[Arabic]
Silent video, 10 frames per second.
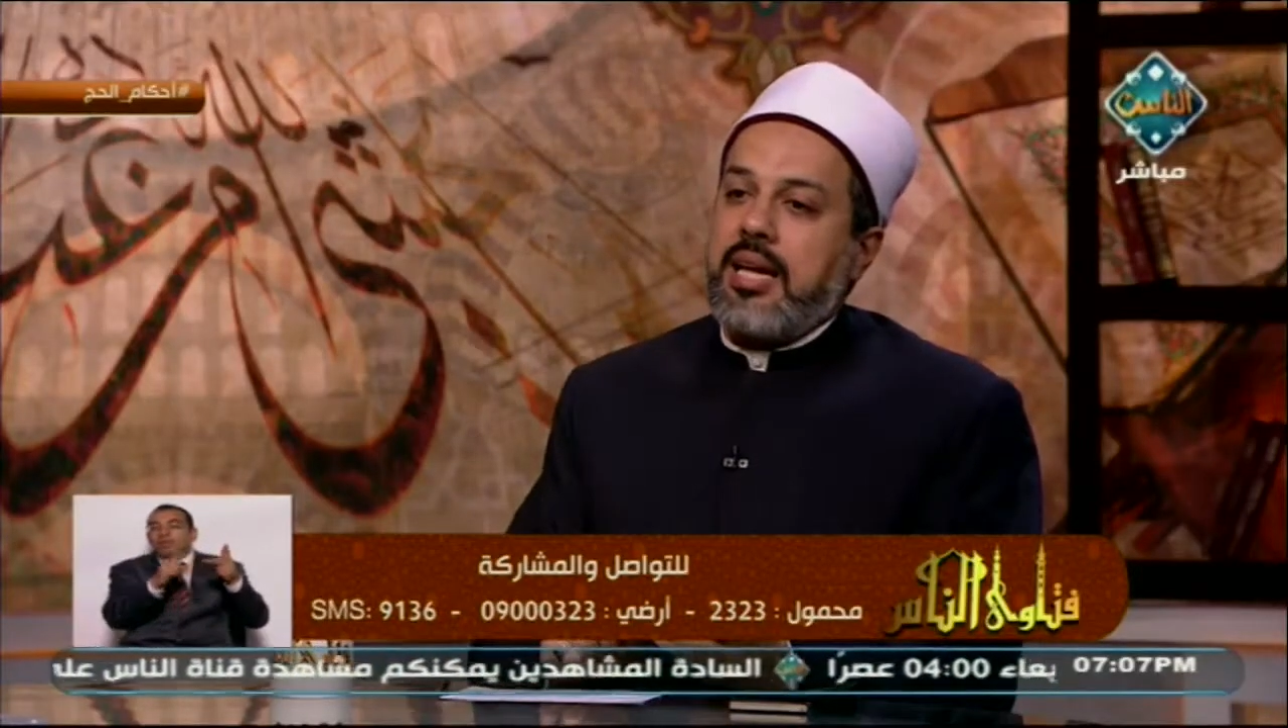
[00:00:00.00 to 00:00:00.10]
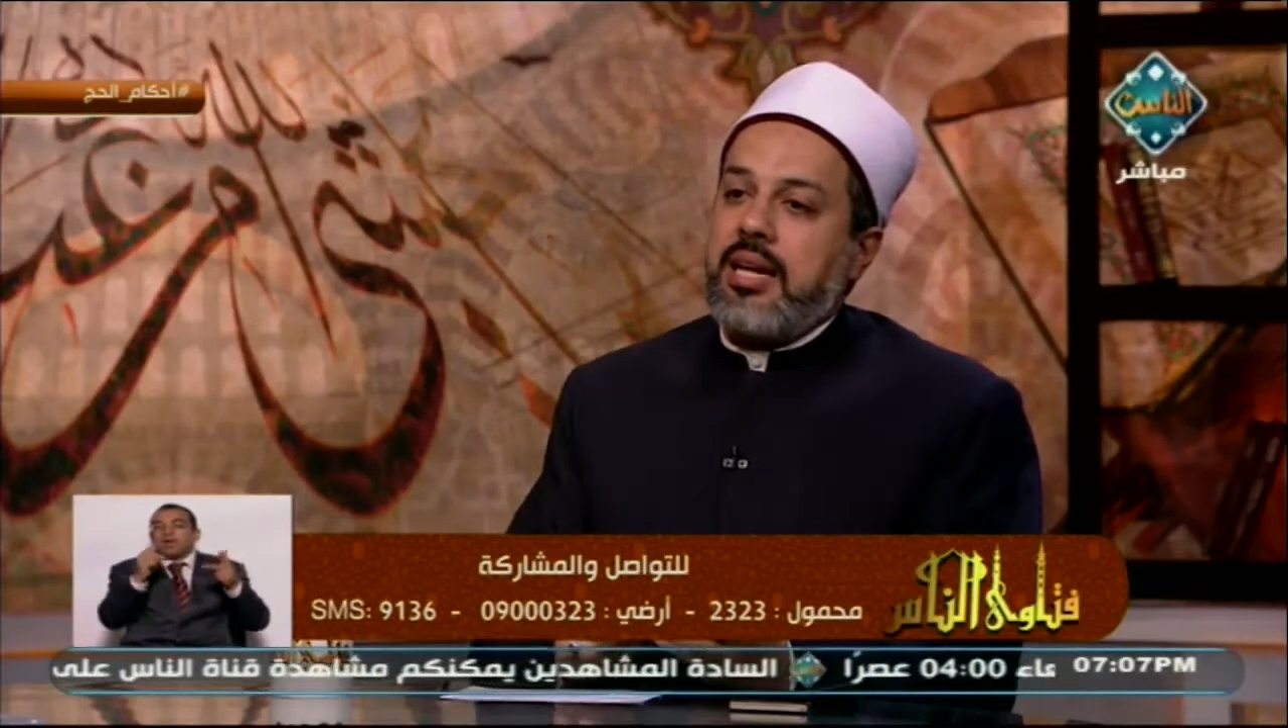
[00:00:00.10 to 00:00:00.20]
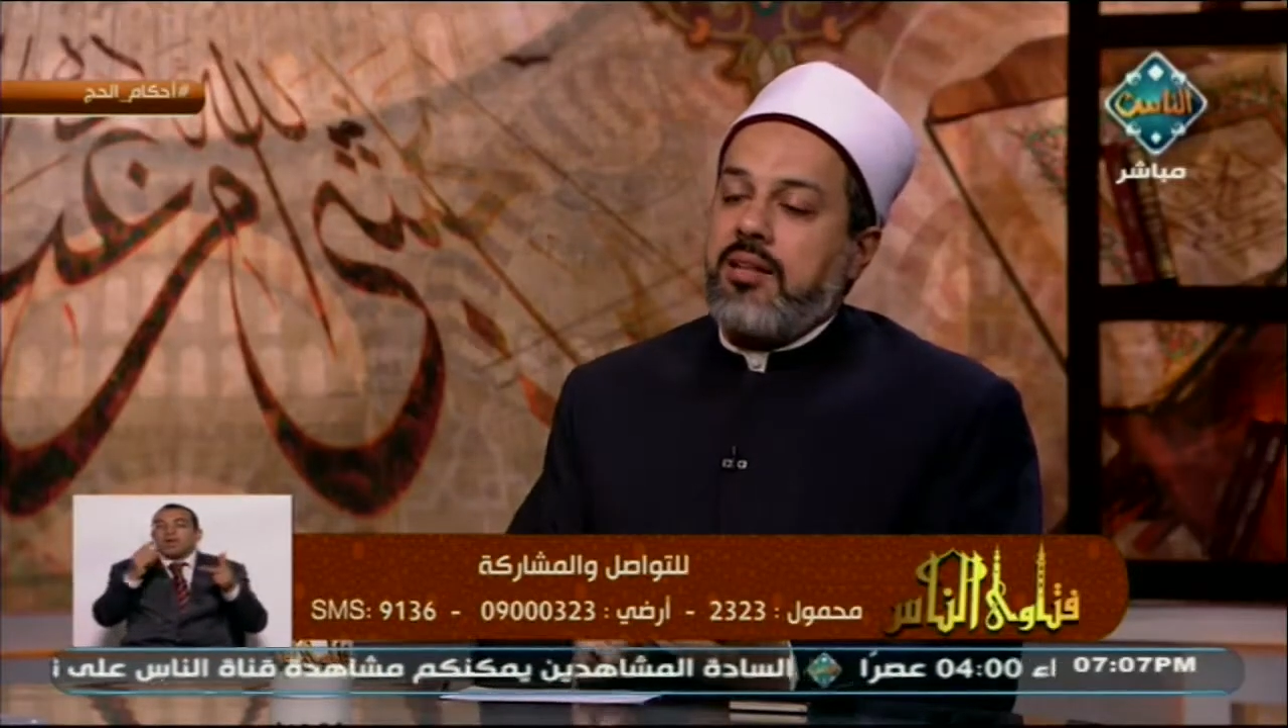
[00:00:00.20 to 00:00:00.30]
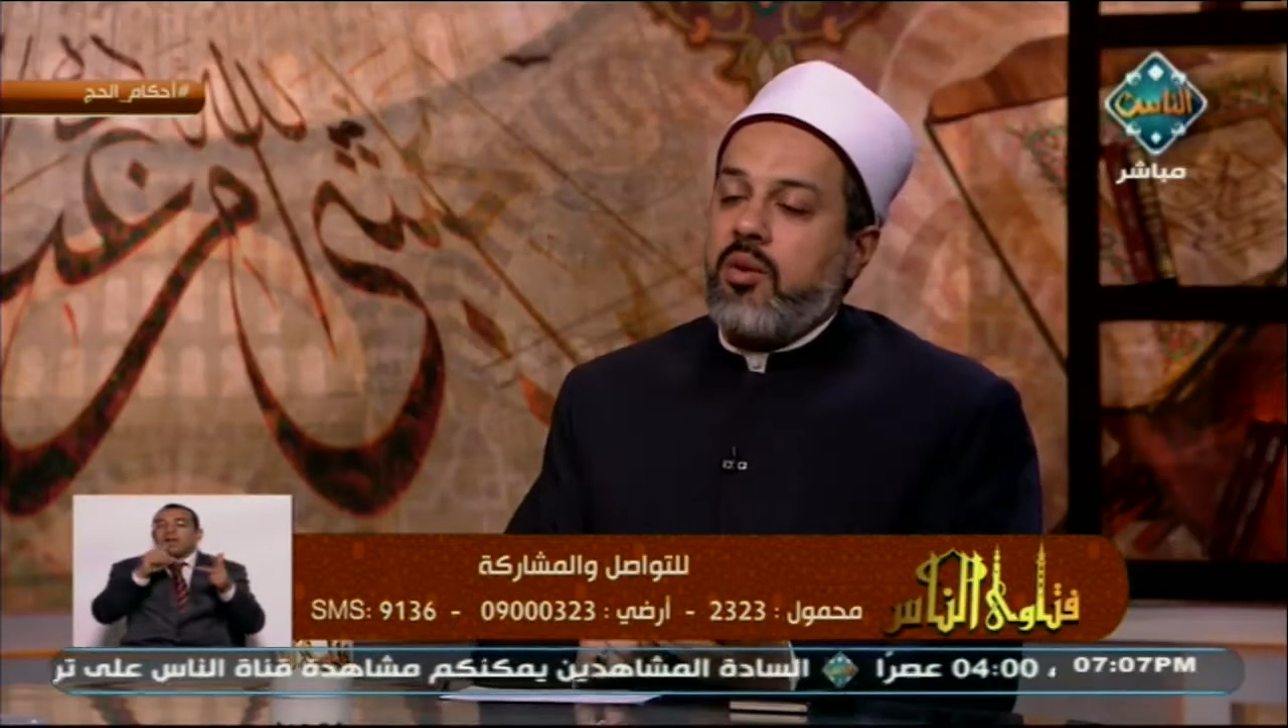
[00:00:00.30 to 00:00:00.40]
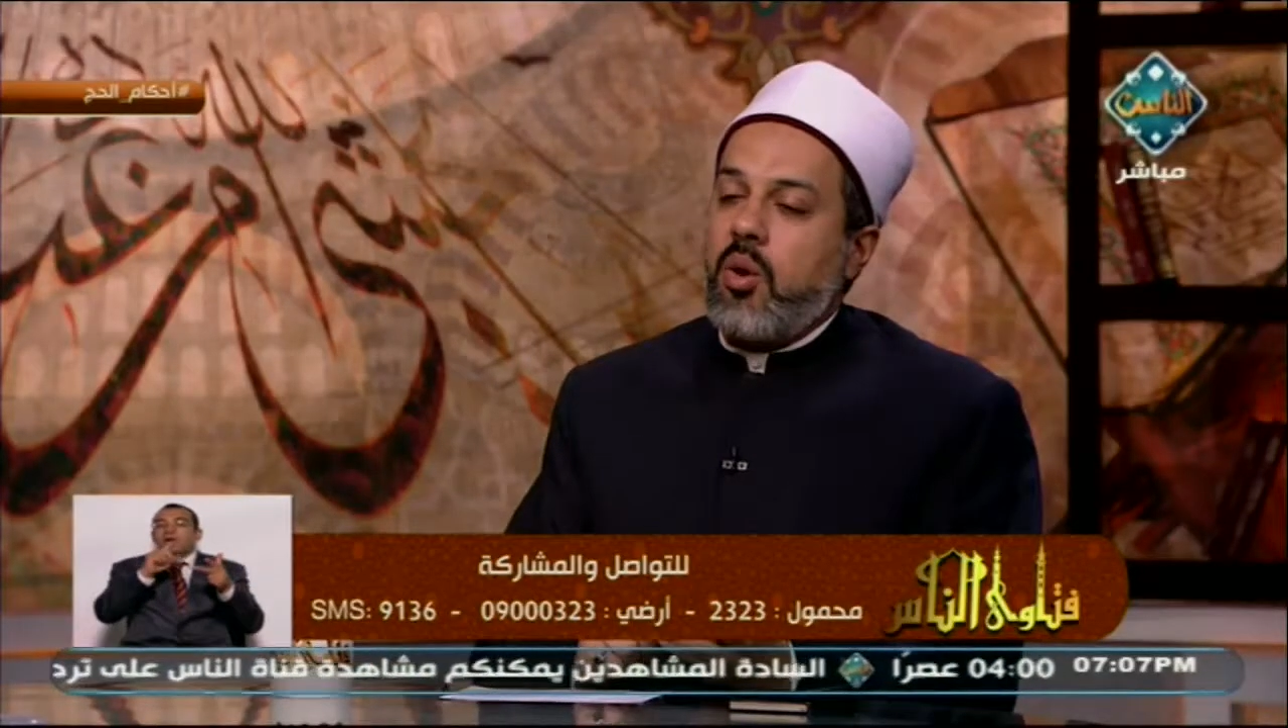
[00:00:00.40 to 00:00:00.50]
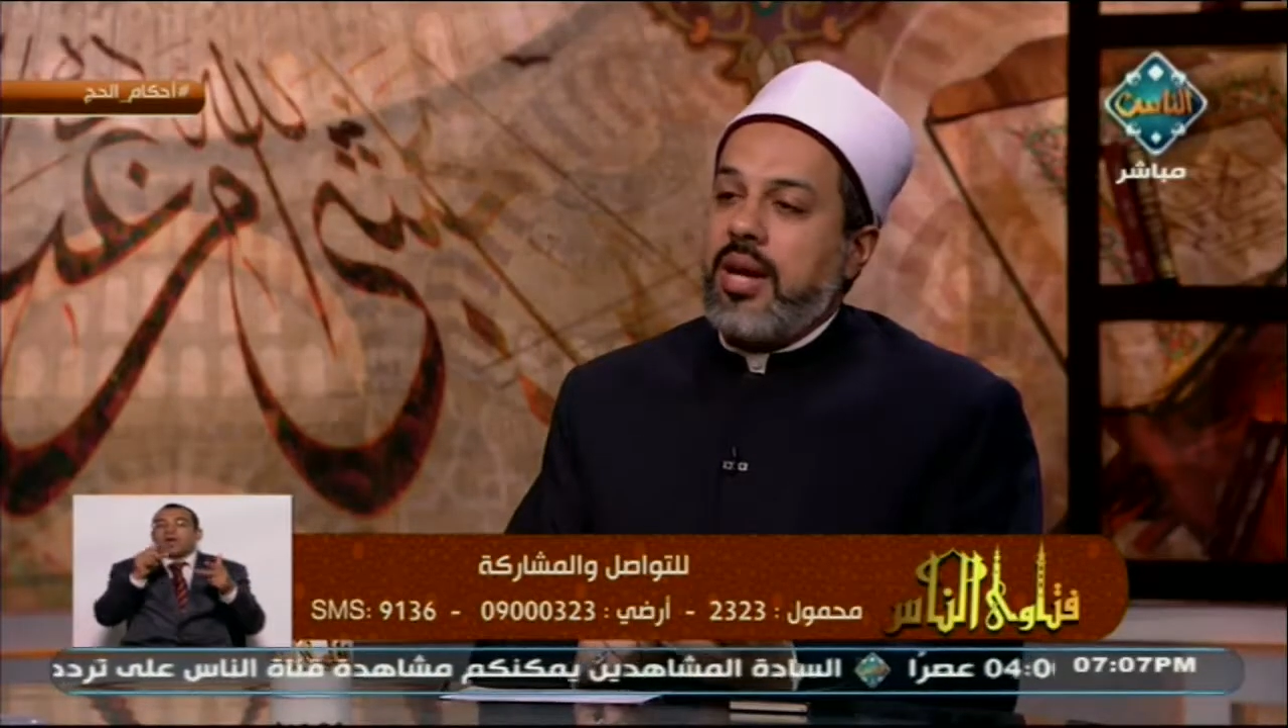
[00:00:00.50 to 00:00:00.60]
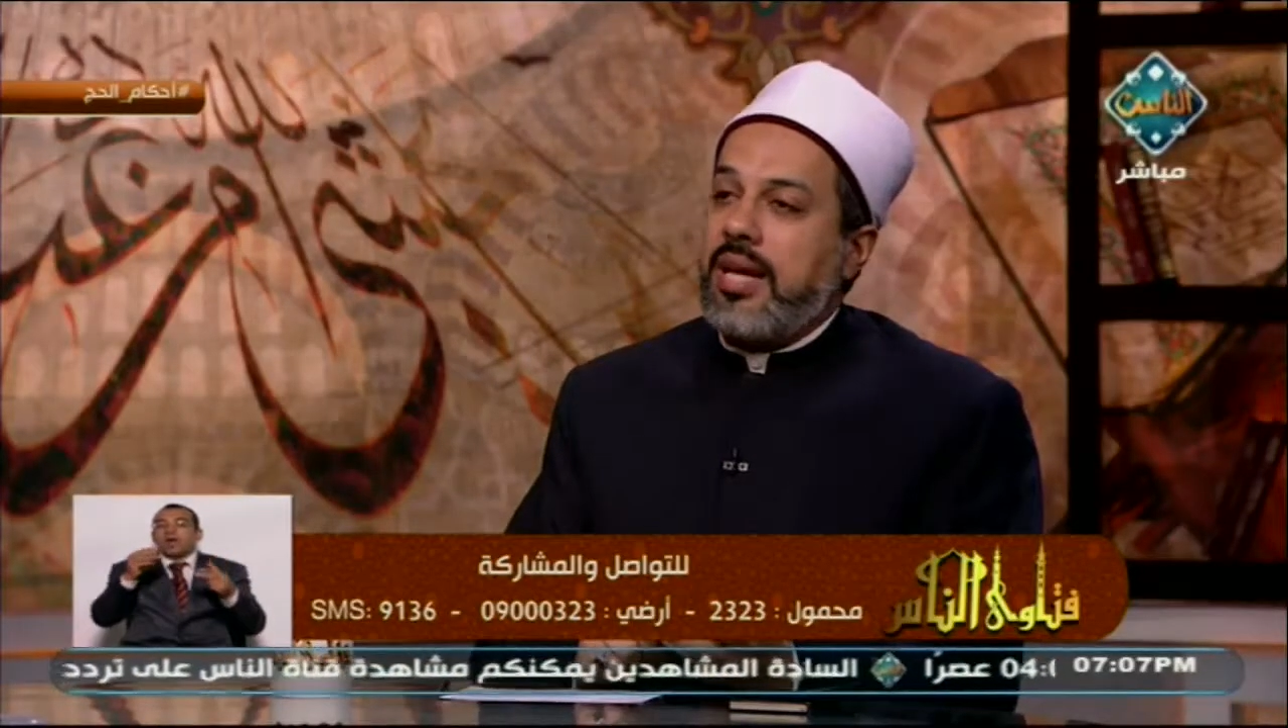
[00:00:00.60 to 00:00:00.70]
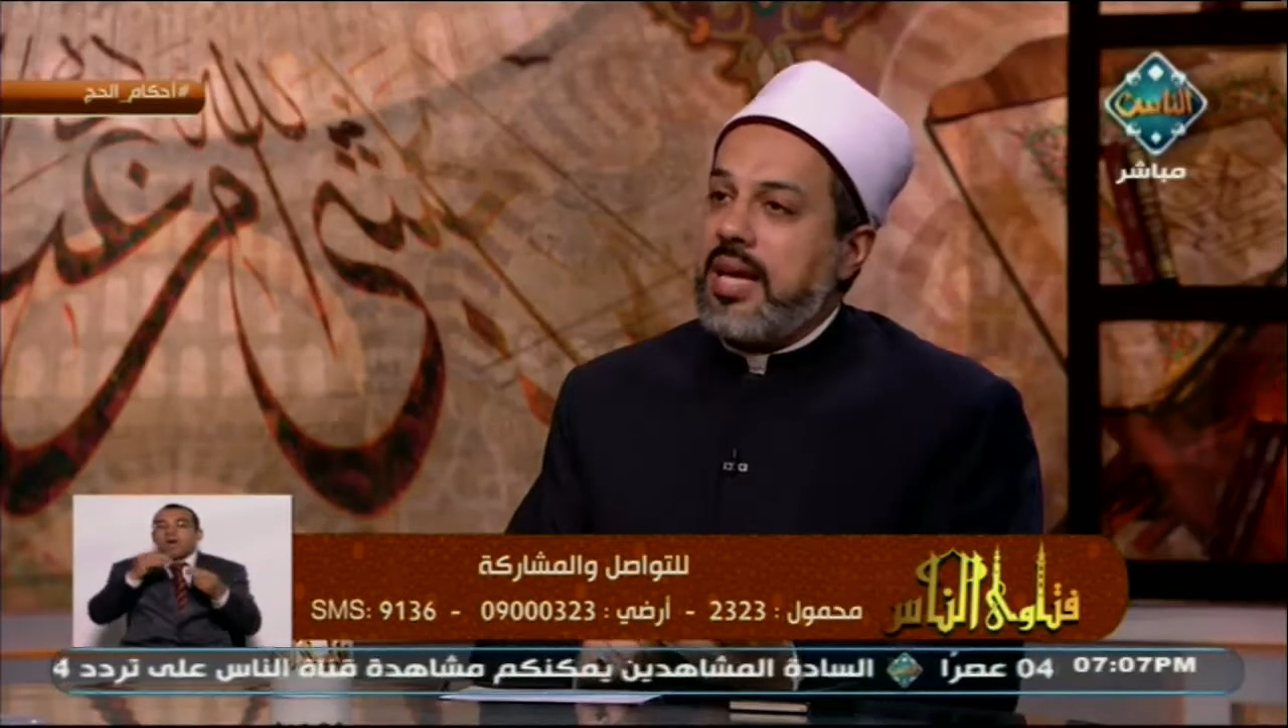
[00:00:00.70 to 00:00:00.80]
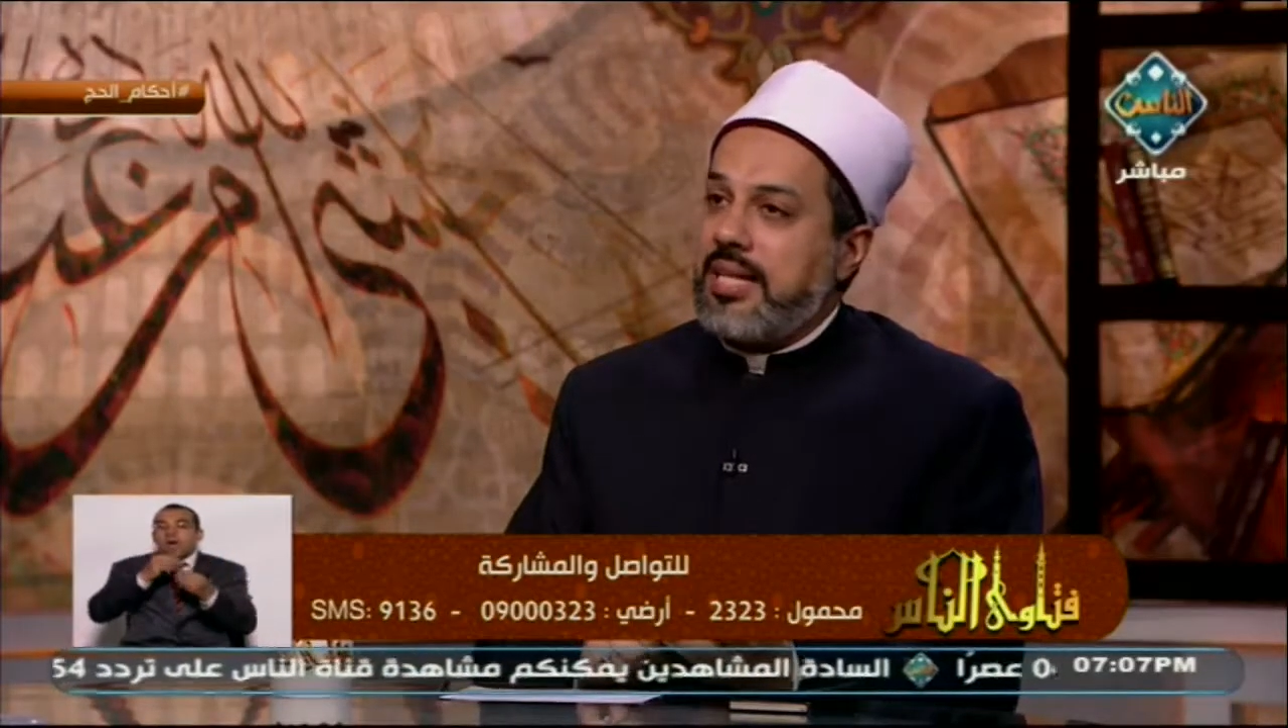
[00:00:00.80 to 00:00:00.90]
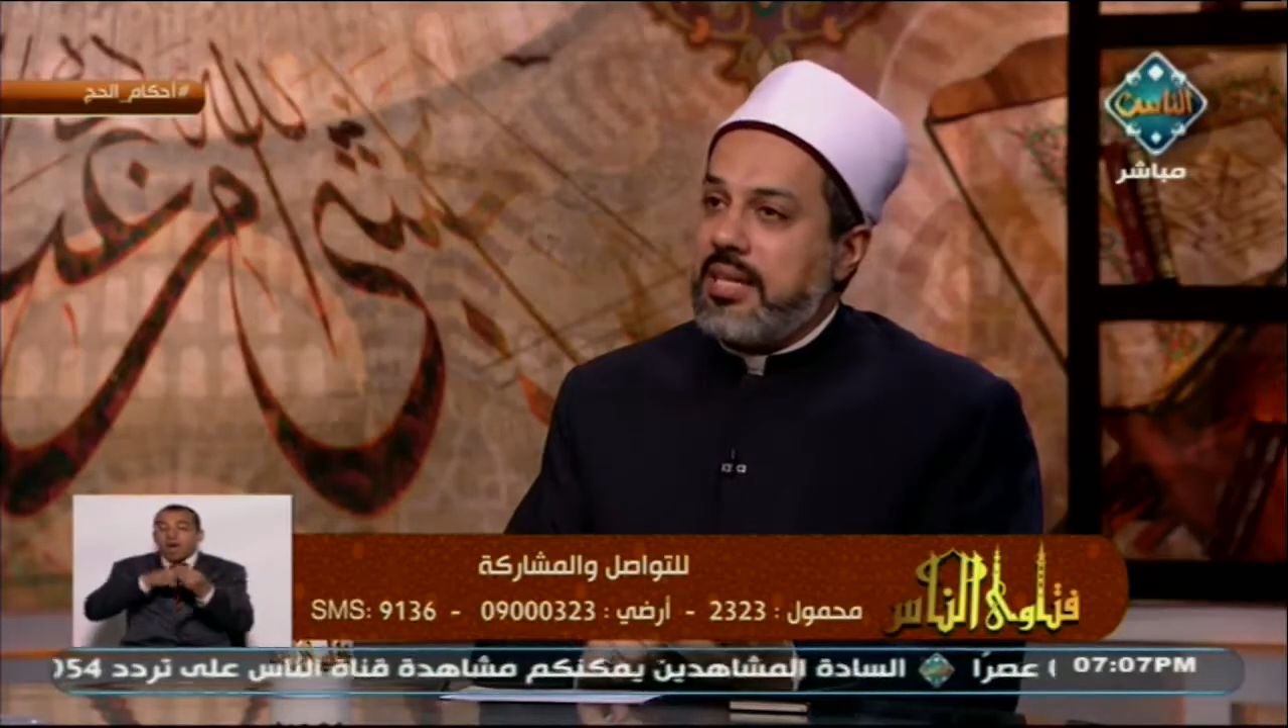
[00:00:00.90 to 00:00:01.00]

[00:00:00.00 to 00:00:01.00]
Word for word: الذي هو على جهة